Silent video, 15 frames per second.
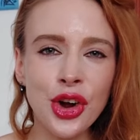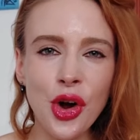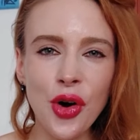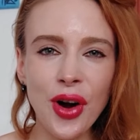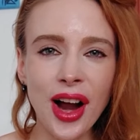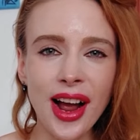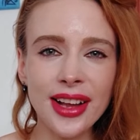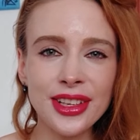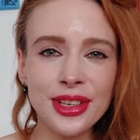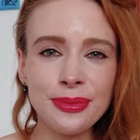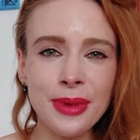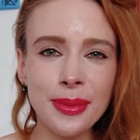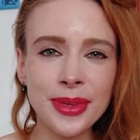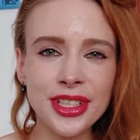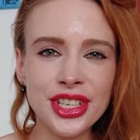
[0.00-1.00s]
Kochani,
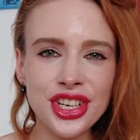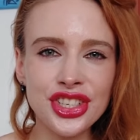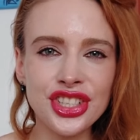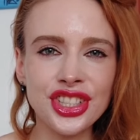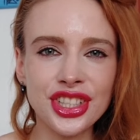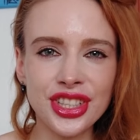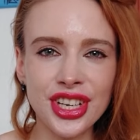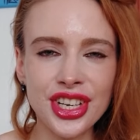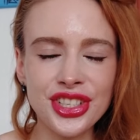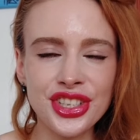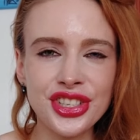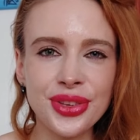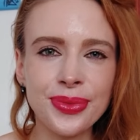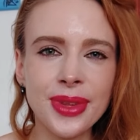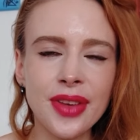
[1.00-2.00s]
mam nadzieję, że te
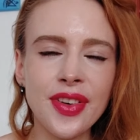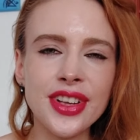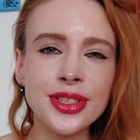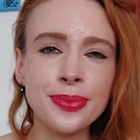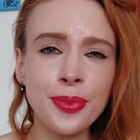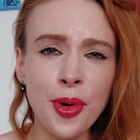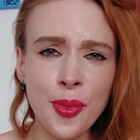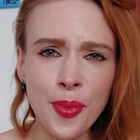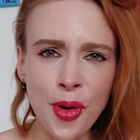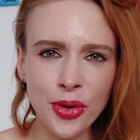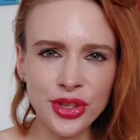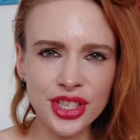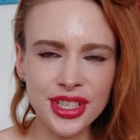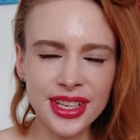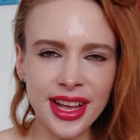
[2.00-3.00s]
treści są dla Was
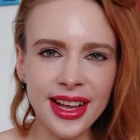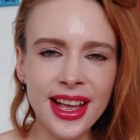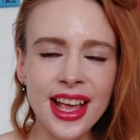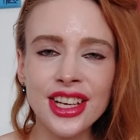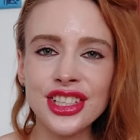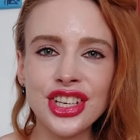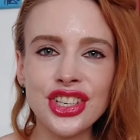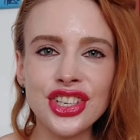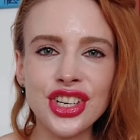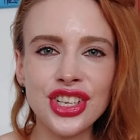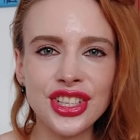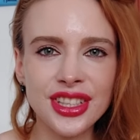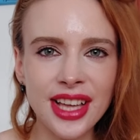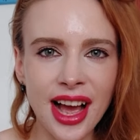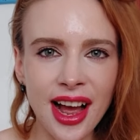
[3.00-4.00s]
pomocne.
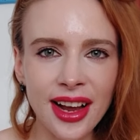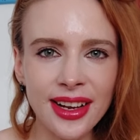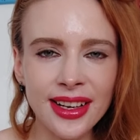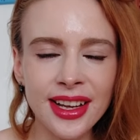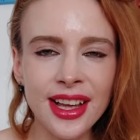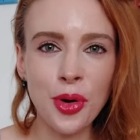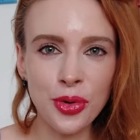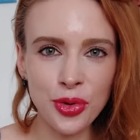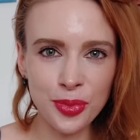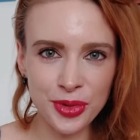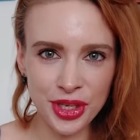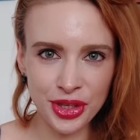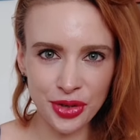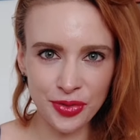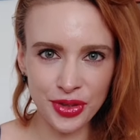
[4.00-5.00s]
Jeżeli tak,
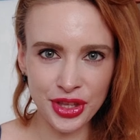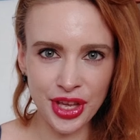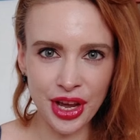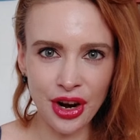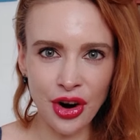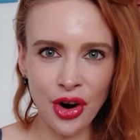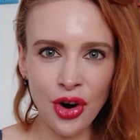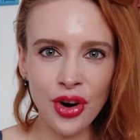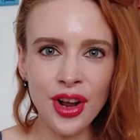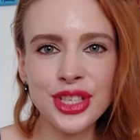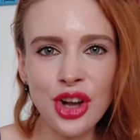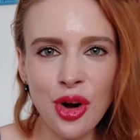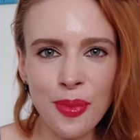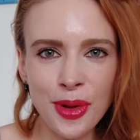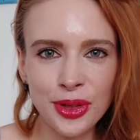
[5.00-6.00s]
polubcie to wideo,
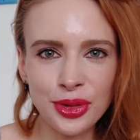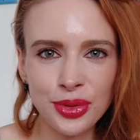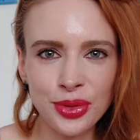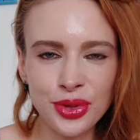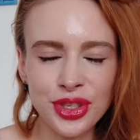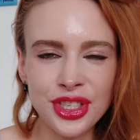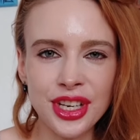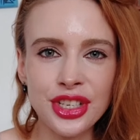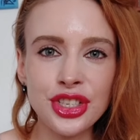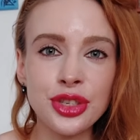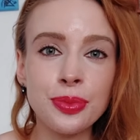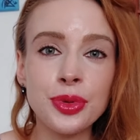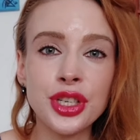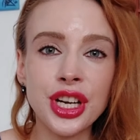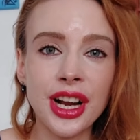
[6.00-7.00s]
skomentujcie
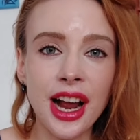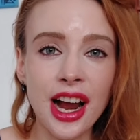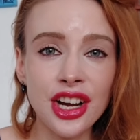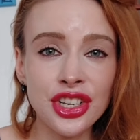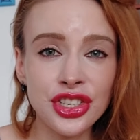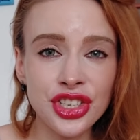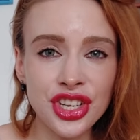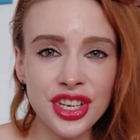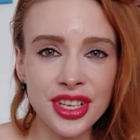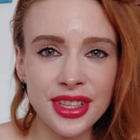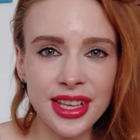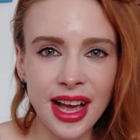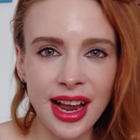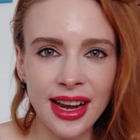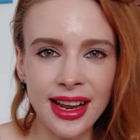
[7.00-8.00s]
czy przekażcie je
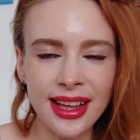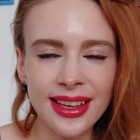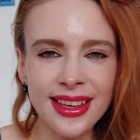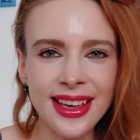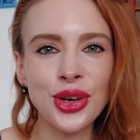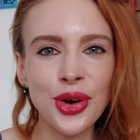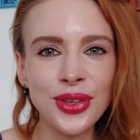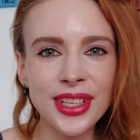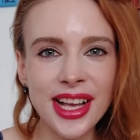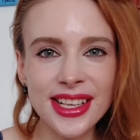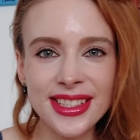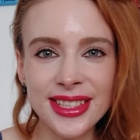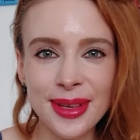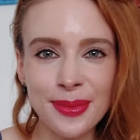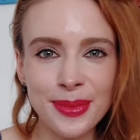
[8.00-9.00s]
dalej. Do
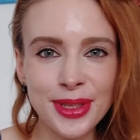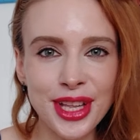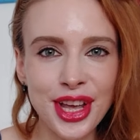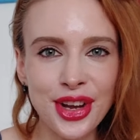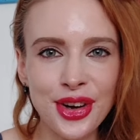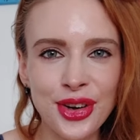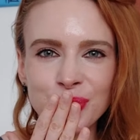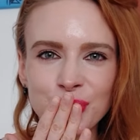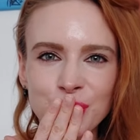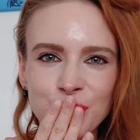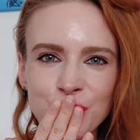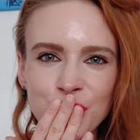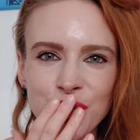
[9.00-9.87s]
następnego.